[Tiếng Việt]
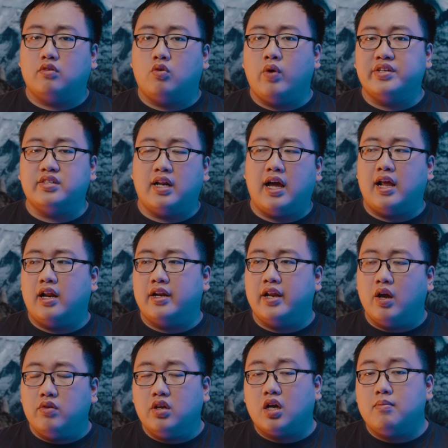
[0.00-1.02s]
quay trở lại là
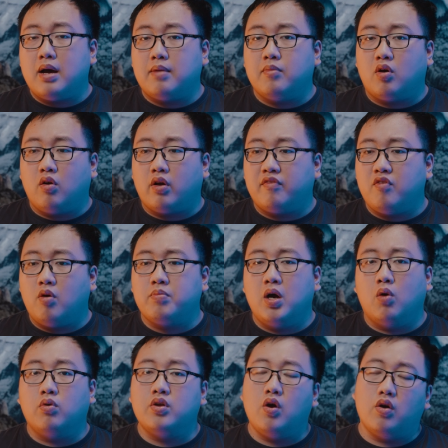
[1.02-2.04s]
nếu như các bạn mà có cái form
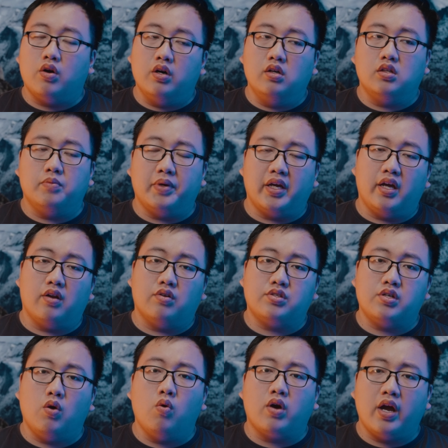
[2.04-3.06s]
đầu nó nhỏ hơn thì mình nghĩ nó
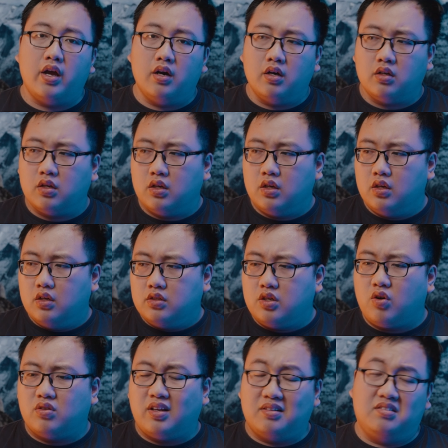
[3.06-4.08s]
sẽ ok hơn.
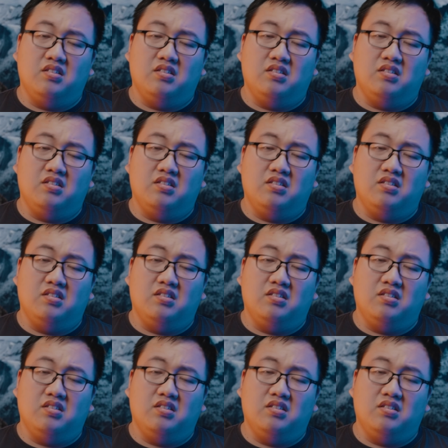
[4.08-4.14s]
Chứ còn thật